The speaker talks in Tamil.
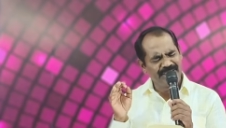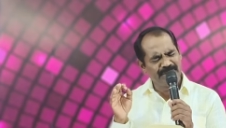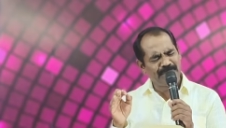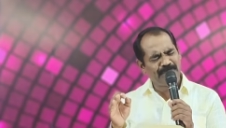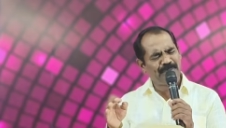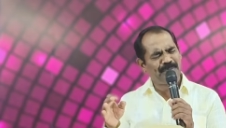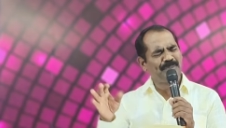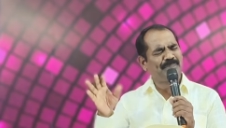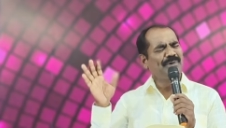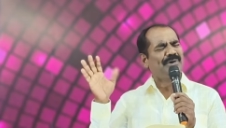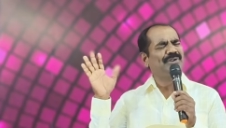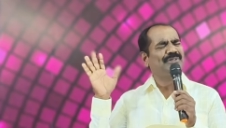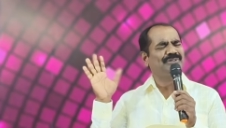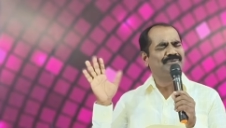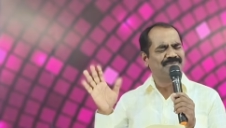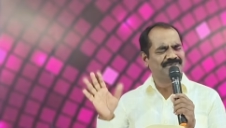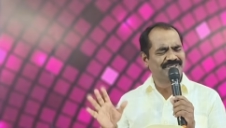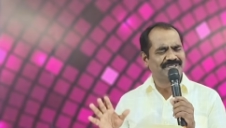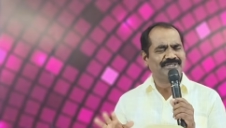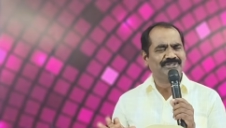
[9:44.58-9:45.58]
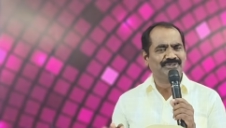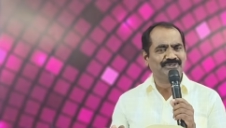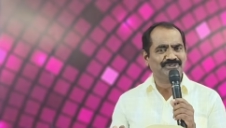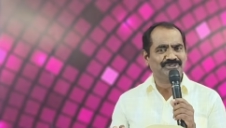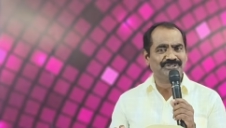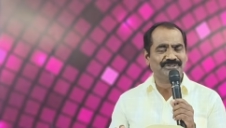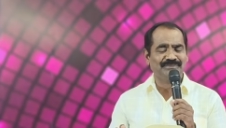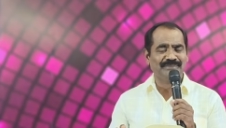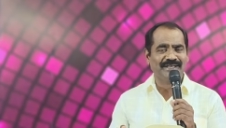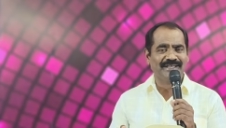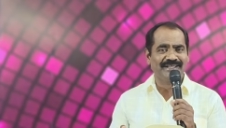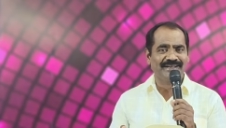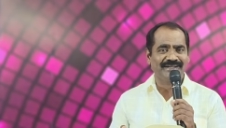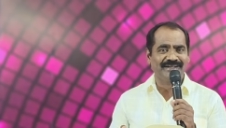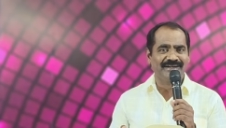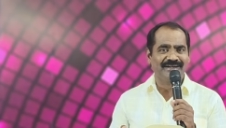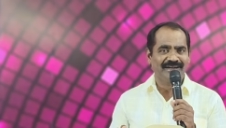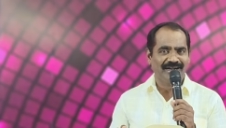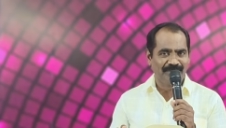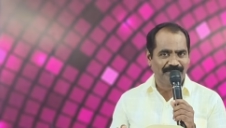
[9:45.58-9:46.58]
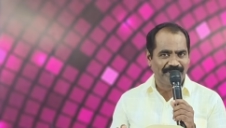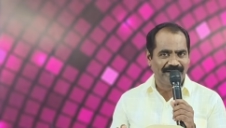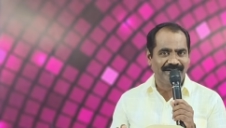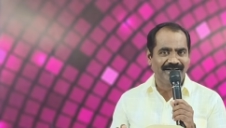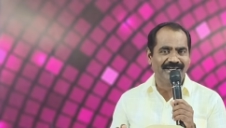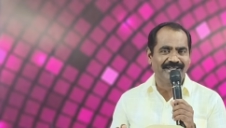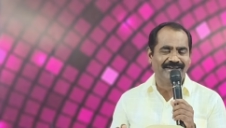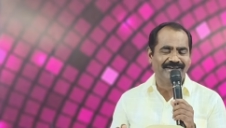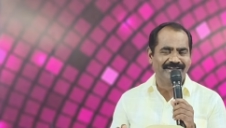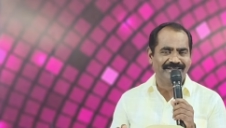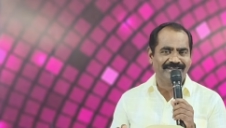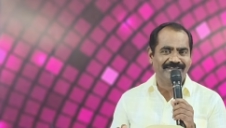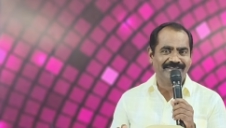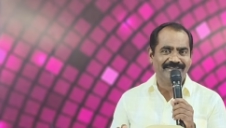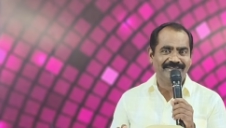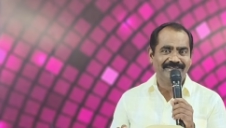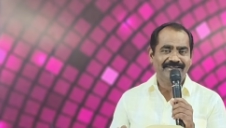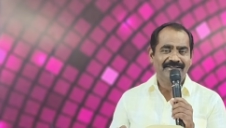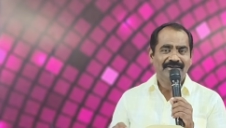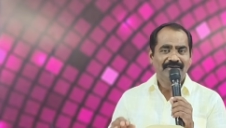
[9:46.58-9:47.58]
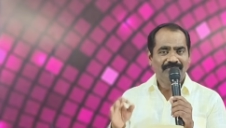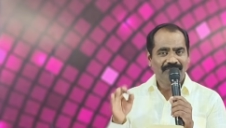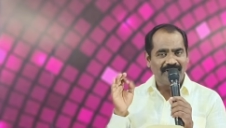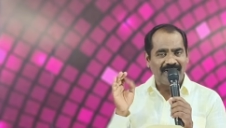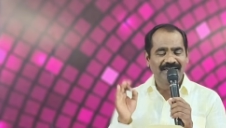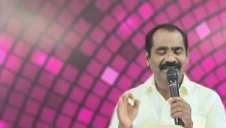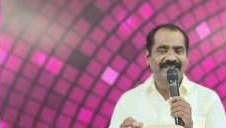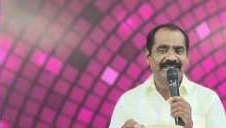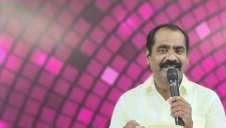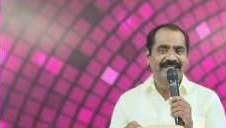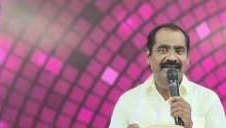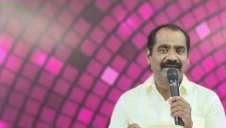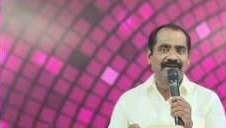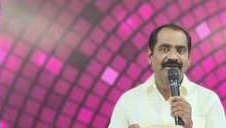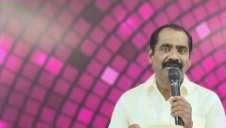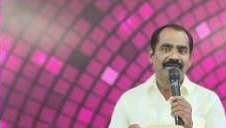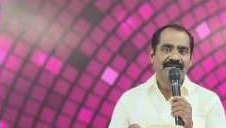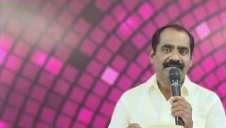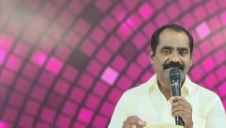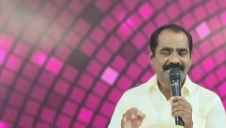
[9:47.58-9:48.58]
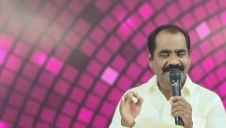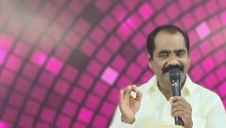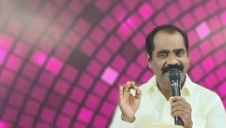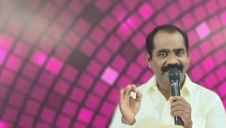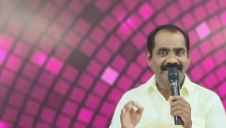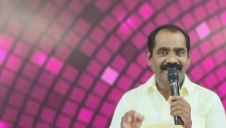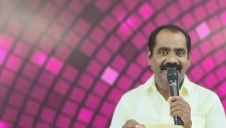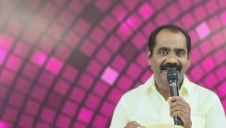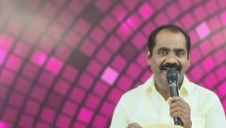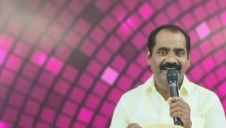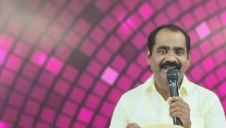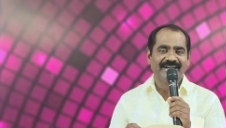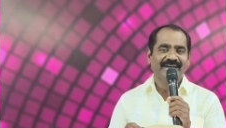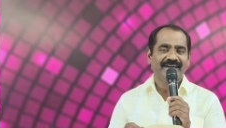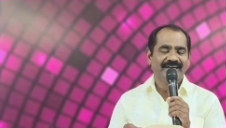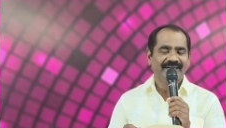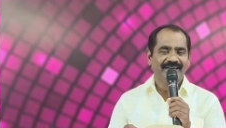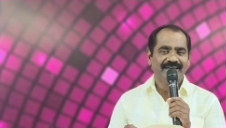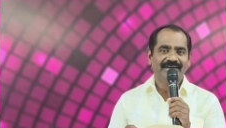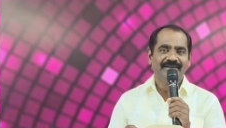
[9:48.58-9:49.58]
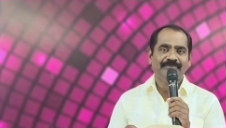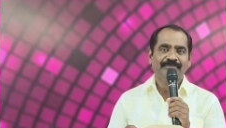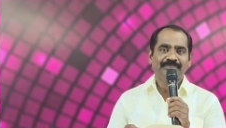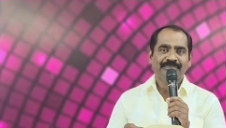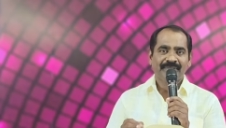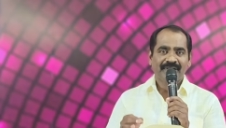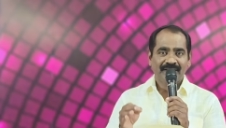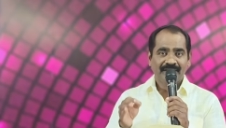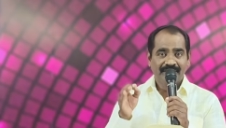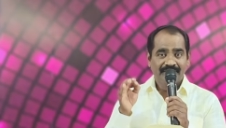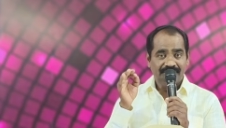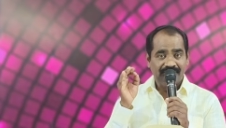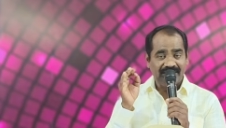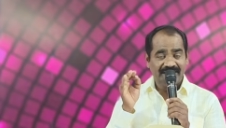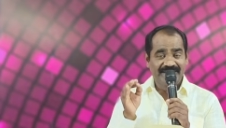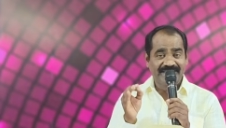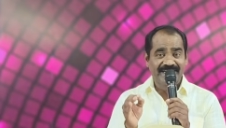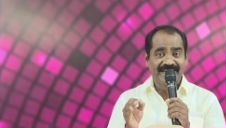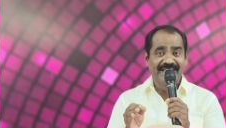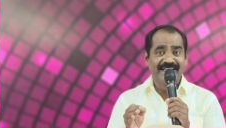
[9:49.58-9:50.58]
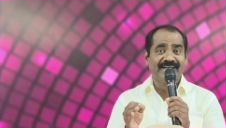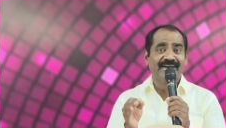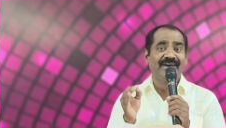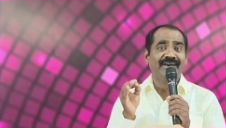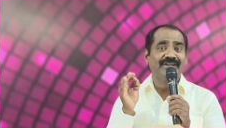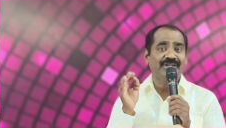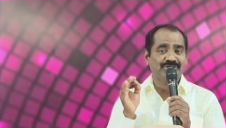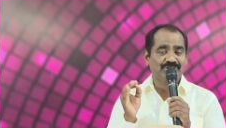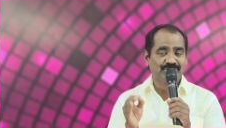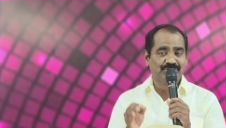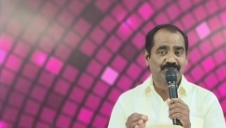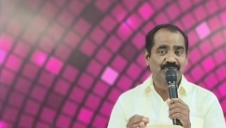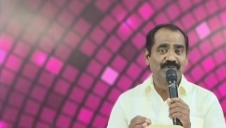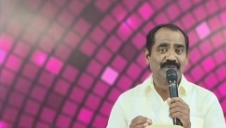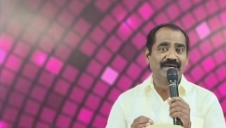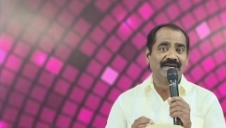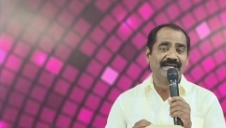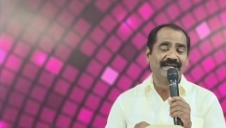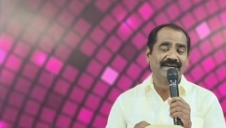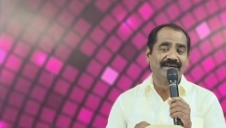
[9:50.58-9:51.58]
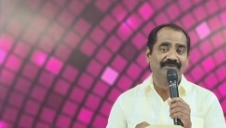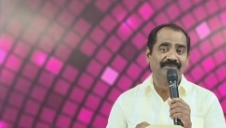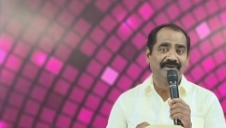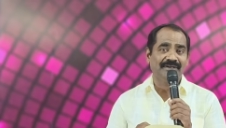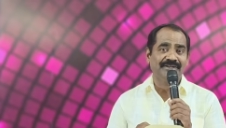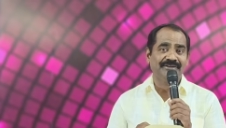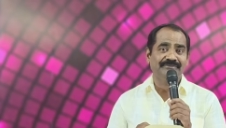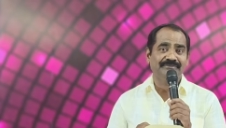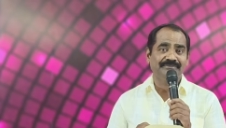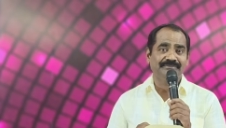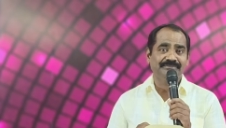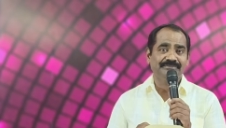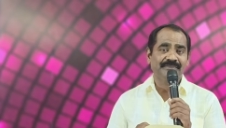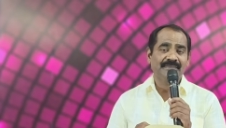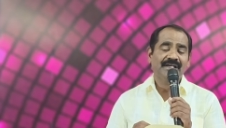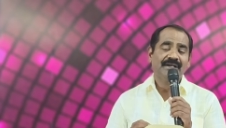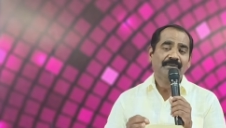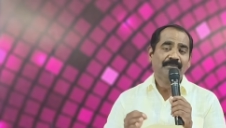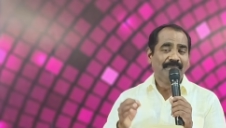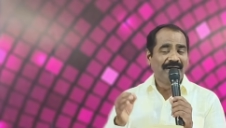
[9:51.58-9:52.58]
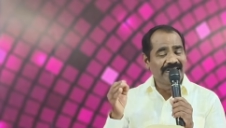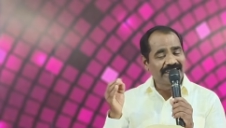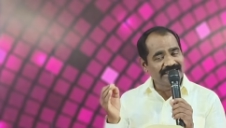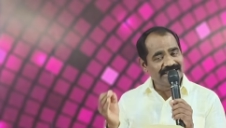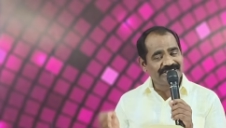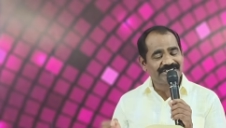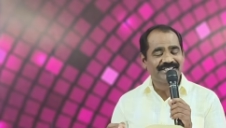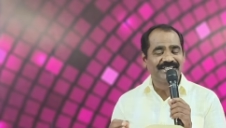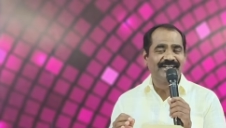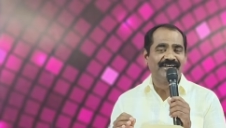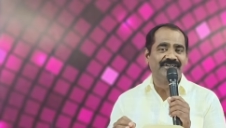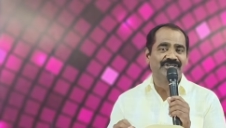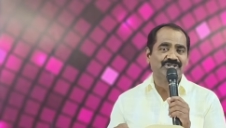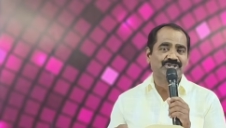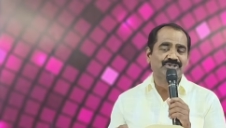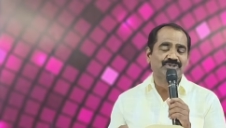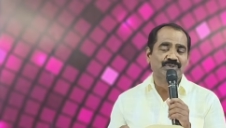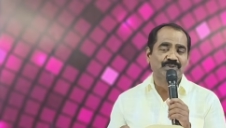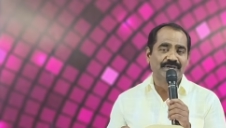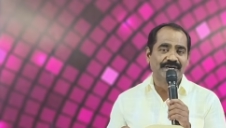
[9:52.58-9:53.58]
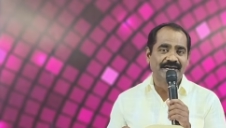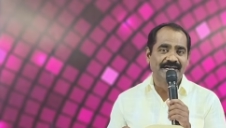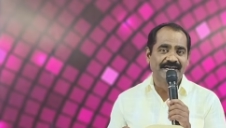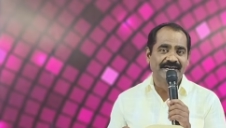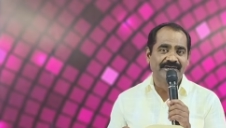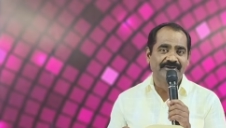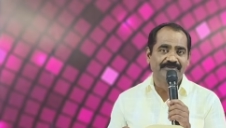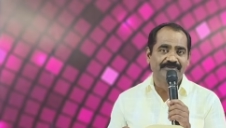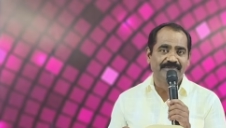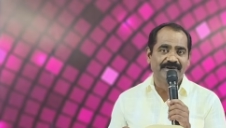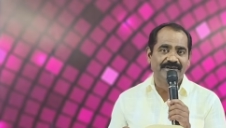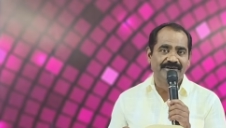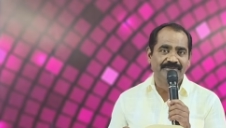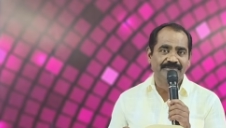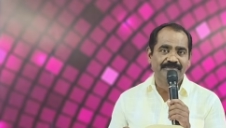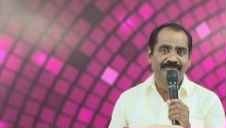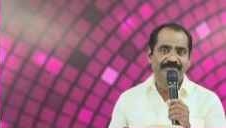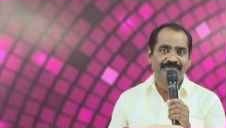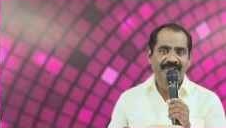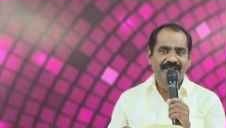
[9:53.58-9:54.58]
எப்பொழுதும் சந்தோஷமாயிருங்கள் அப்படின்னா என்ன வாழ்க்கையில் சில நேரங்கள் வேதனையான சூழ்நிலைகள் வரும் மகிழ்ச்சியான சூழ்நிலைகளும் வரும்